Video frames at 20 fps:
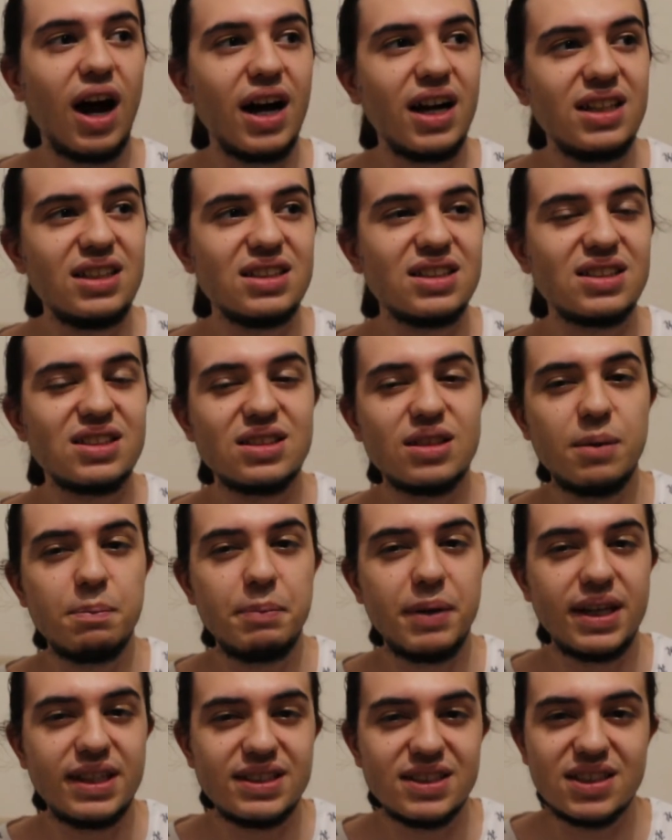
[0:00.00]

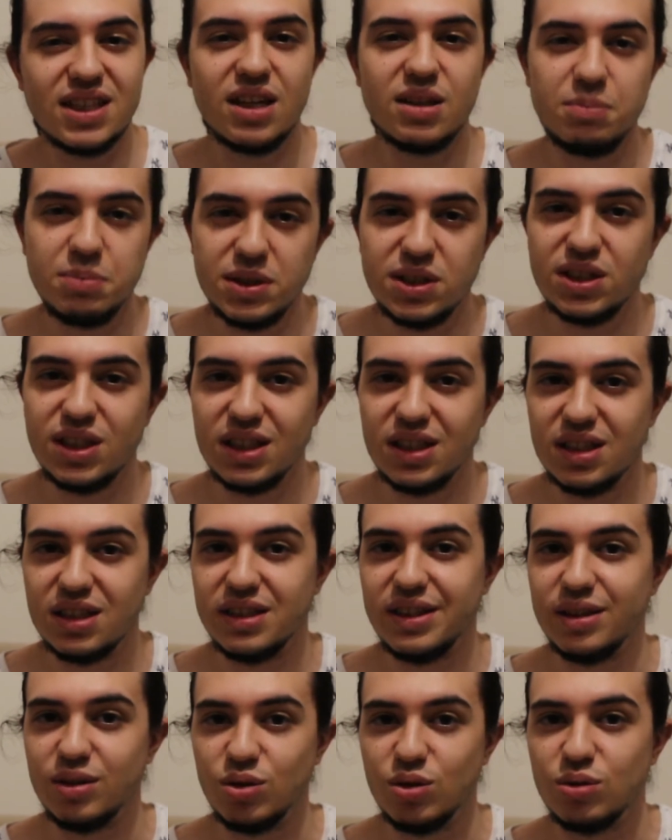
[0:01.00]
aynısına benzer bir
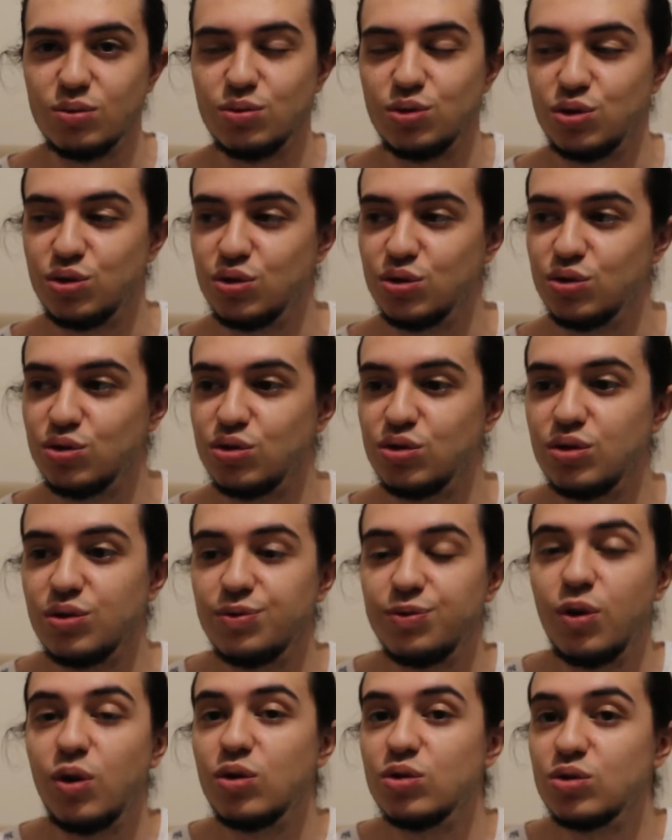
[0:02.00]
şekilde görmüşsünüzdür.
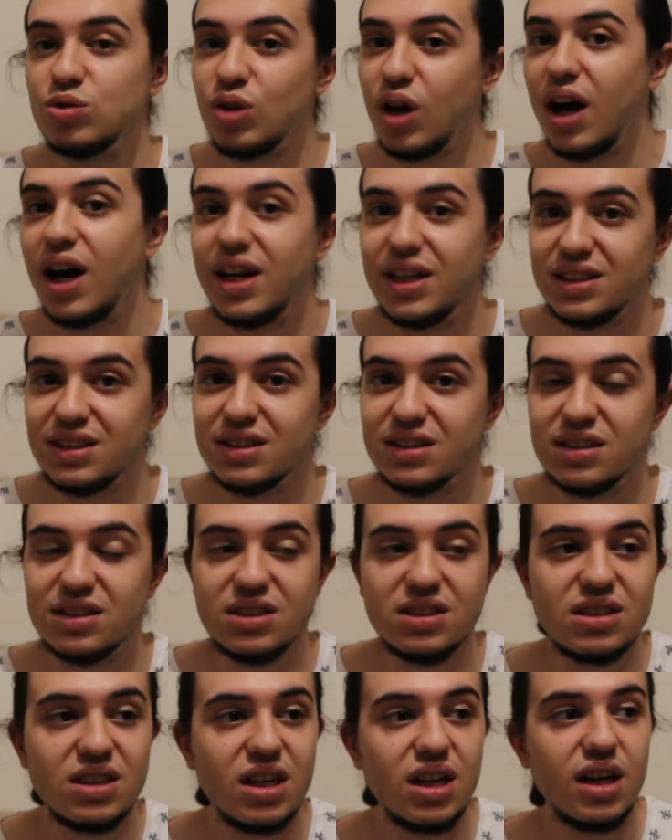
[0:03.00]
Fontu
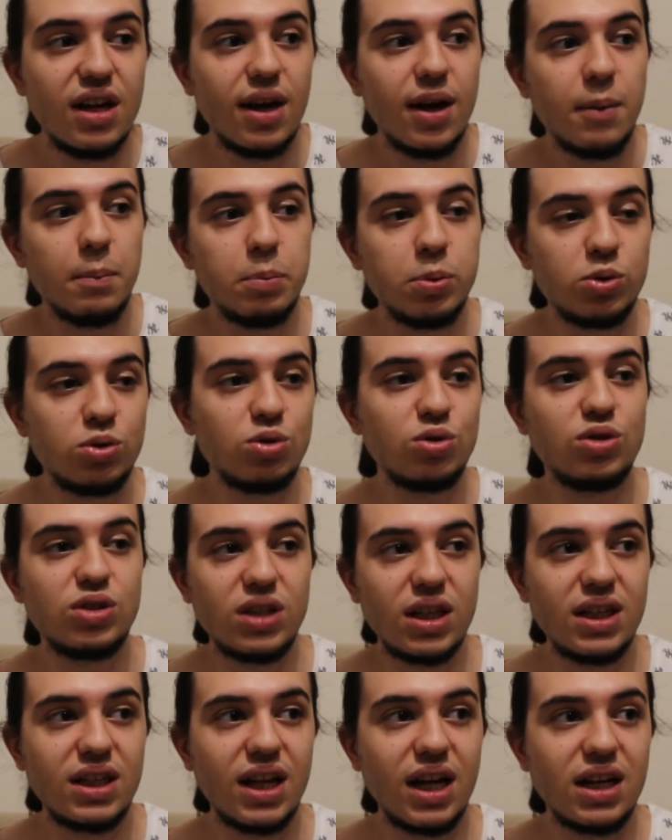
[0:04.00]
aynıdır. Bu tür
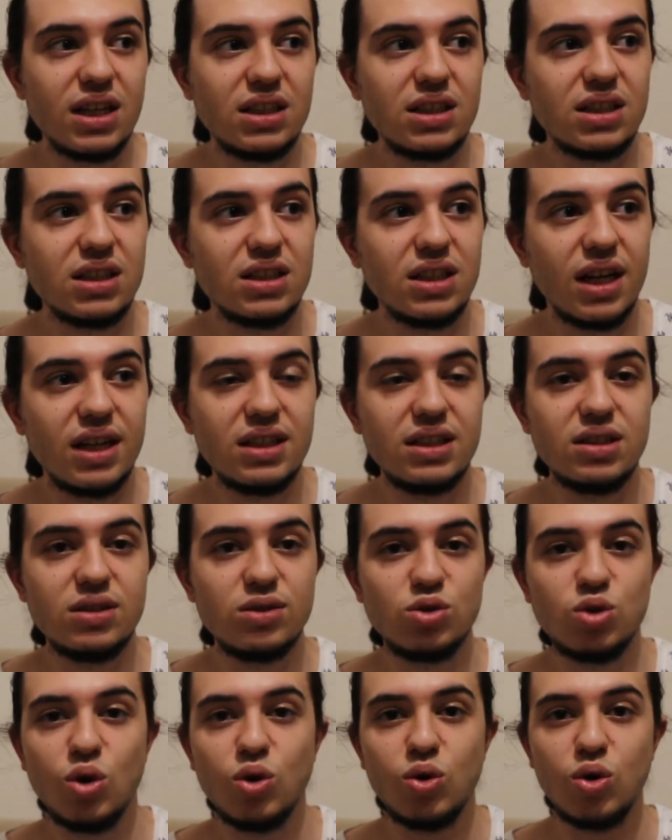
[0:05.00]
şeyler yani
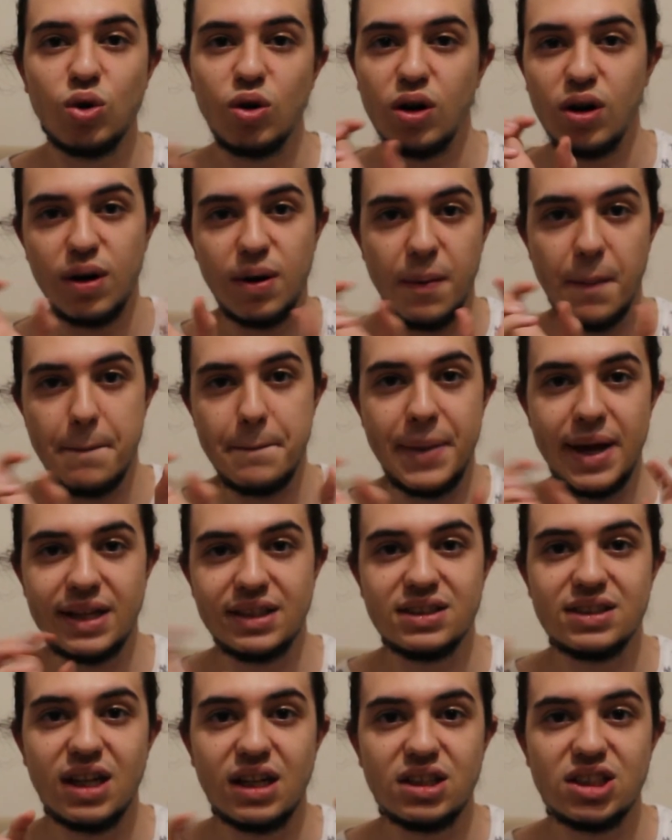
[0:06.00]
çok
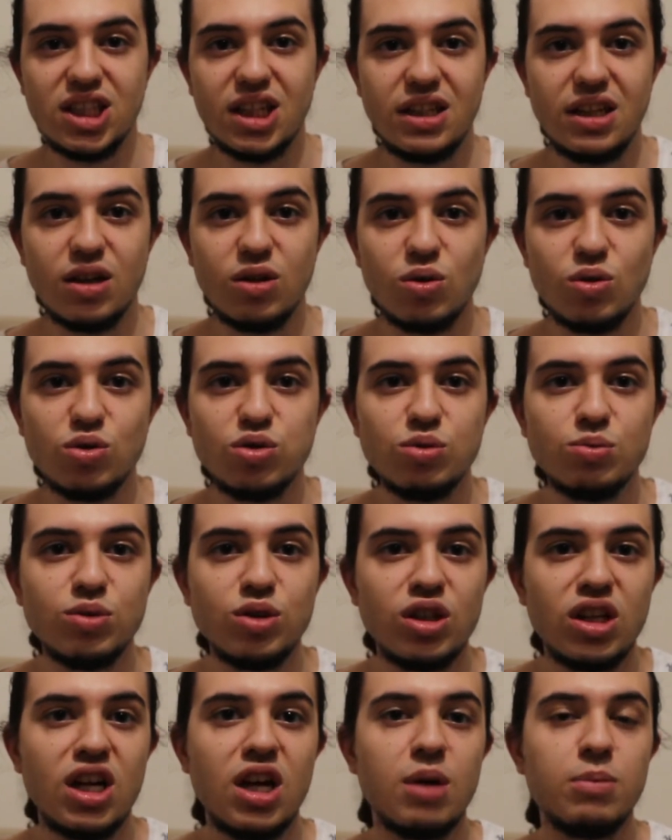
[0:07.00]
benzer şeyler oldu
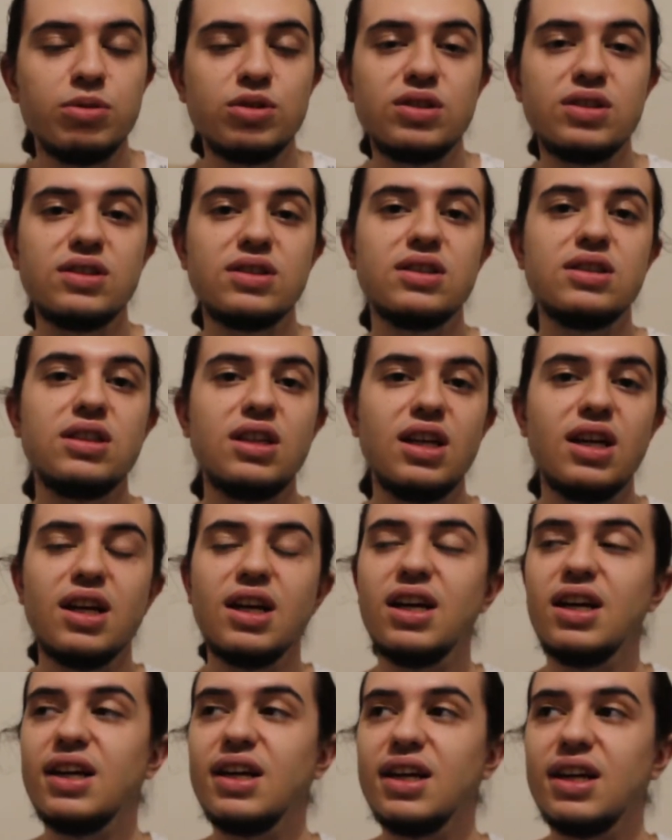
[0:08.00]
mu bu sizin
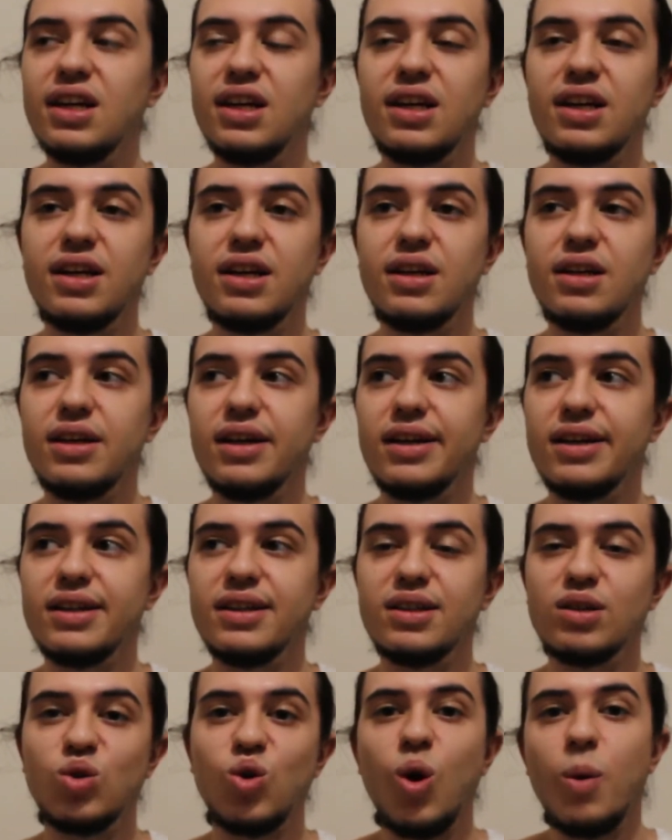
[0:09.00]
e,
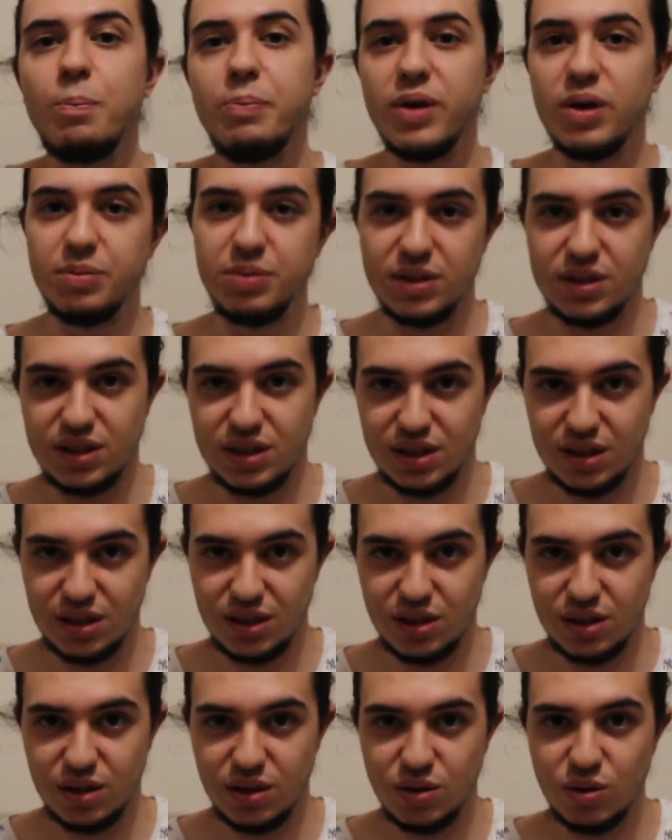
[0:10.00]
kopya bir
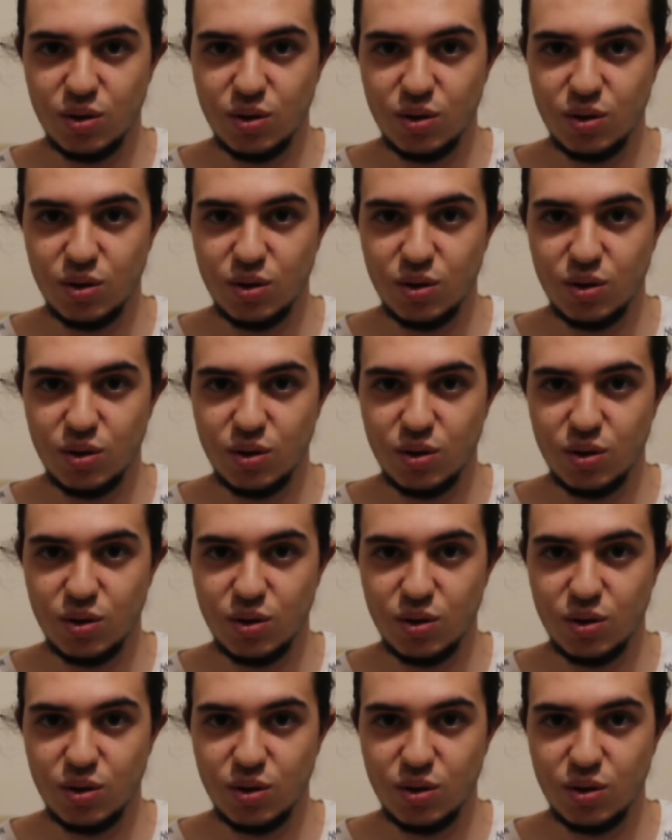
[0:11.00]
e,